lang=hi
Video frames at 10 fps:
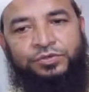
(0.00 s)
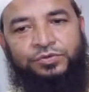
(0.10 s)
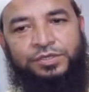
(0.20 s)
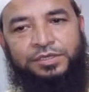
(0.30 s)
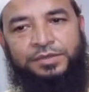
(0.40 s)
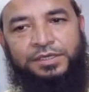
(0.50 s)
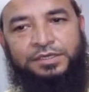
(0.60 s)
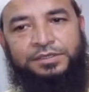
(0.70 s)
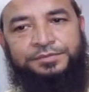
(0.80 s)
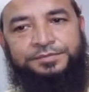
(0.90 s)
शुरू की
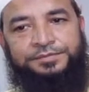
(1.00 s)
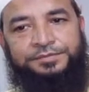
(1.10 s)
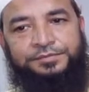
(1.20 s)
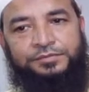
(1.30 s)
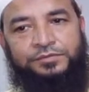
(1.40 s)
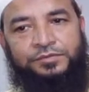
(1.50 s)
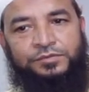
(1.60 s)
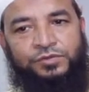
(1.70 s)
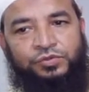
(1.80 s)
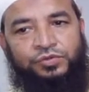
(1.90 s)
मैंने
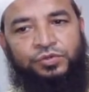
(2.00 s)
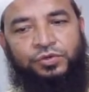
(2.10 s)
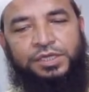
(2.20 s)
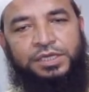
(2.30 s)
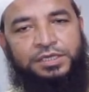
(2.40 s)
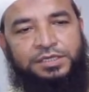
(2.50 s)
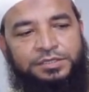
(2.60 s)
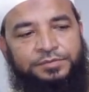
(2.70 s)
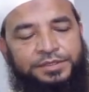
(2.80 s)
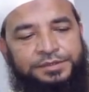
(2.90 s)
जून दो
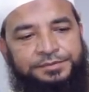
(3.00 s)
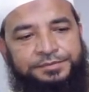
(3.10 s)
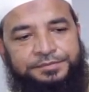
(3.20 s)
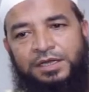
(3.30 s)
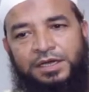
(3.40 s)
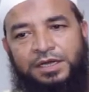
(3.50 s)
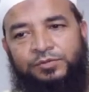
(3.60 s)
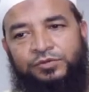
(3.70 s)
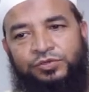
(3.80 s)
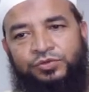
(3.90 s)
में
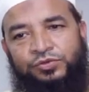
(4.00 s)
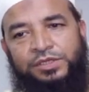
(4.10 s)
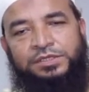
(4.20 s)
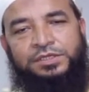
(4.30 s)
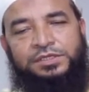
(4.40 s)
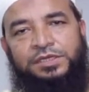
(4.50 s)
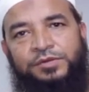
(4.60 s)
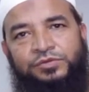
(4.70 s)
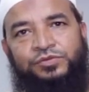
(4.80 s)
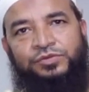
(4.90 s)
आराम तो शुरू दस दिन से ही
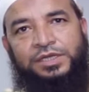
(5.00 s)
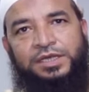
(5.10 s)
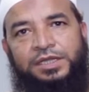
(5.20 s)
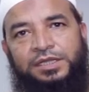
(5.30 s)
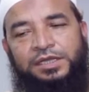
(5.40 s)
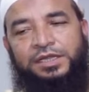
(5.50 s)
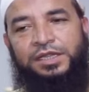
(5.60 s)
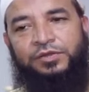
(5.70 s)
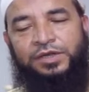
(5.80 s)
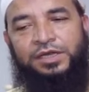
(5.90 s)
महसूस होने लग गया था
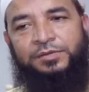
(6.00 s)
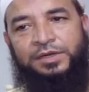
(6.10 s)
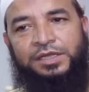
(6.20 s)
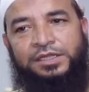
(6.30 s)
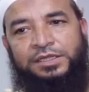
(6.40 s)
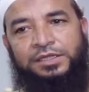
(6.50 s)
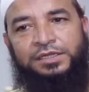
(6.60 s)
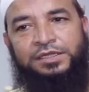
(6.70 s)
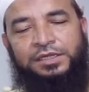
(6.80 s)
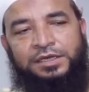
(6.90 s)
हीलिंग वगैरह बढ़ गई
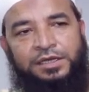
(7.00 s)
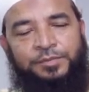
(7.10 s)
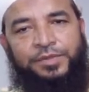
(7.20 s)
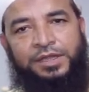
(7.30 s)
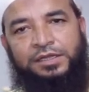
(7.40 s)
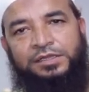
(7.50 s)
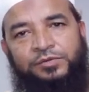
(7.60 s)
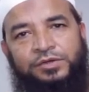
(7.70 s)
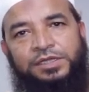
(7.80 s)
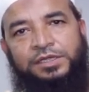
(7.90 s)
थी लिम्पिंग ख़त्म
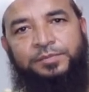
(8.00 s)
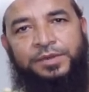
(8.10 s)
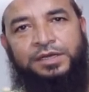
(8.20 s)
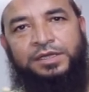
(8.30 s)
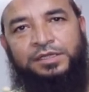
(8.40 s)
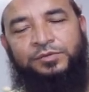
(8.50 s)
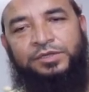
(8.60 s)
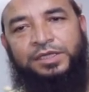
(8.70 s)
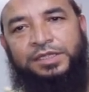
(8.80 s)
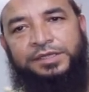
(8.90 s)
हो गई थी पेन ख़त्म
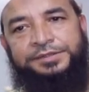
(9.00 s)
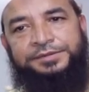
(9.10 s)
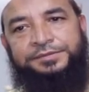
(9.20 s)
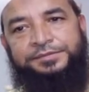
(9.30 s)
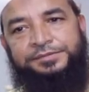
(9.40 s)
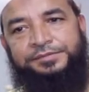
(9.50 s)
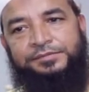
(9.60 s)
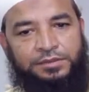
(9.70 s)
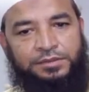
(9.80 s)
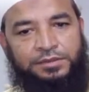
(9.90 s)
हो गया था
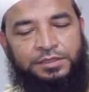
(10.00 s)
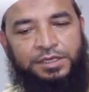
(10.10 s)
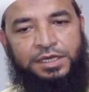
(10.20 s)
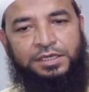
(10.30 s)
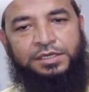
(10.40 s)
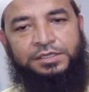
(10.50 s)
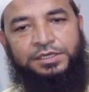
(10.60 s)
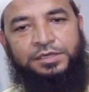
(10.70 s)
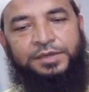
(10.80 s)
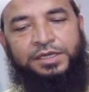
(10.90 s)
लगातार
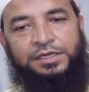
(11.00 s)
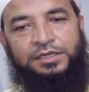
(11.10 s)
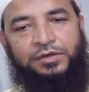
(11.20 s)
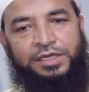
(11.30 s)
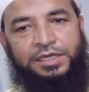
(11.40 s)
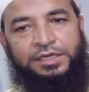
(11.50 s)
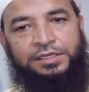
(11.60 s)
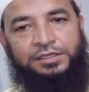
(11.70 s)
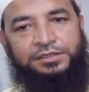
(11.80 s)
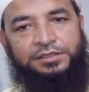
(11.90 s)
छः महीने दवाइयाँ
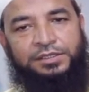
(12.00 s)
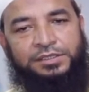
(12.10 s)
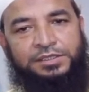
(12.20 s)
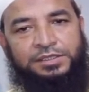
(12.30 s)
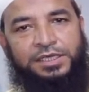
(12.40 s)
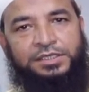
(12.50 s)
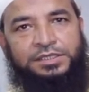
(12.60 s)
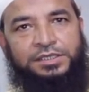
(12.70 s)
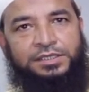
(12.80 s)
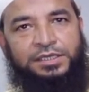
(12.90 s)
ली
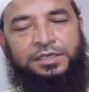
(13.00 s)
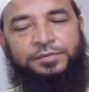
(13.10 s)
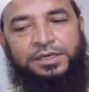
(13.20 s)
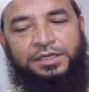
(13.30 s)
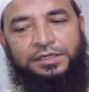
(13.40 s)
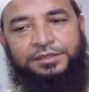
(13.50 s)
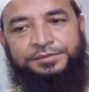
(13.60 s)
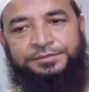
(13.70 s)
एक्सरसाइज की थेरेपी ली